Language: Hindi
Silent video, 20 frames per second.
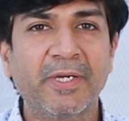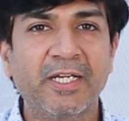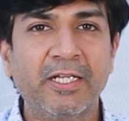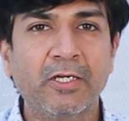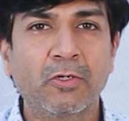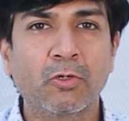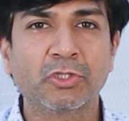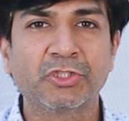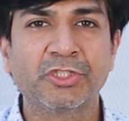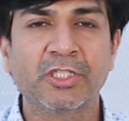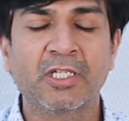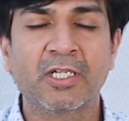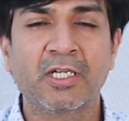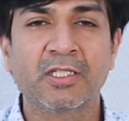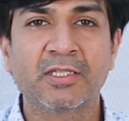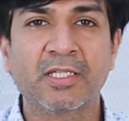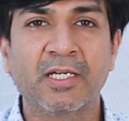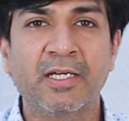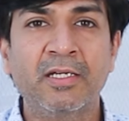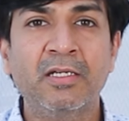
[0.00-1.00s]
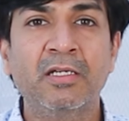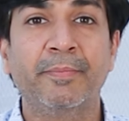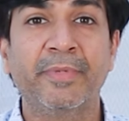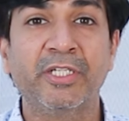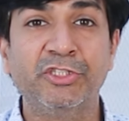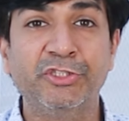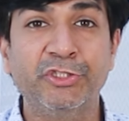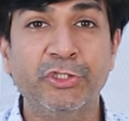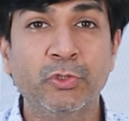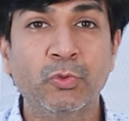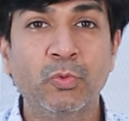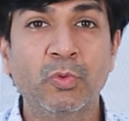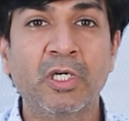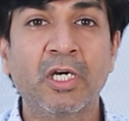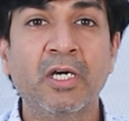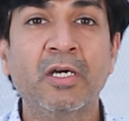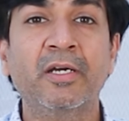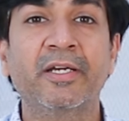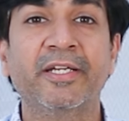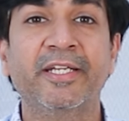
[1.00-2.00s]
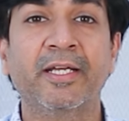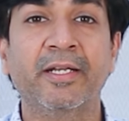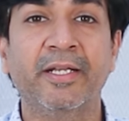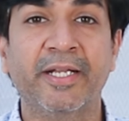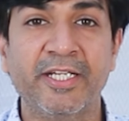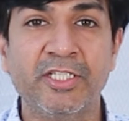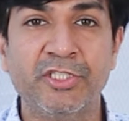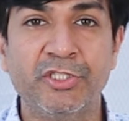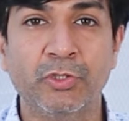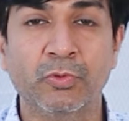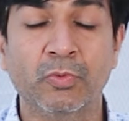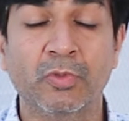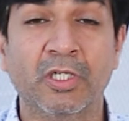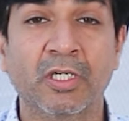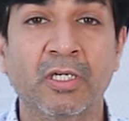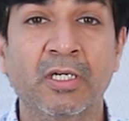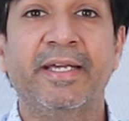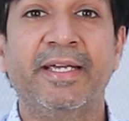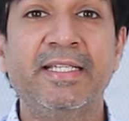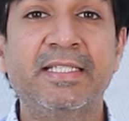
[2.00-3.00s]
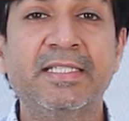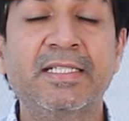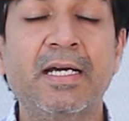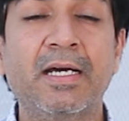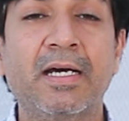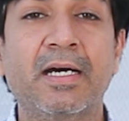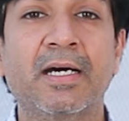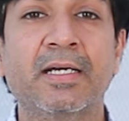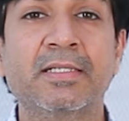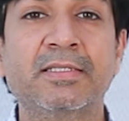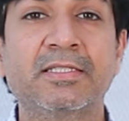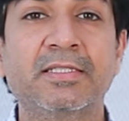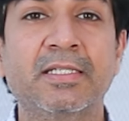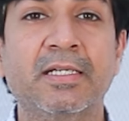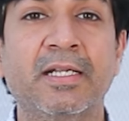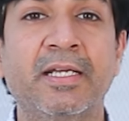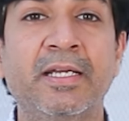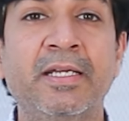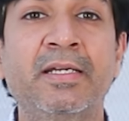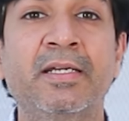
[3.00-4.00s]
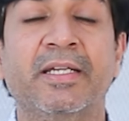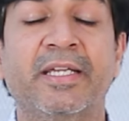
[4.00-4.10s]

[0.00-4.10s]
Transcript: पहले क्वेश्चन आता है मैं जीऊंगा या नहीं जीऊंगा इसका आंसर है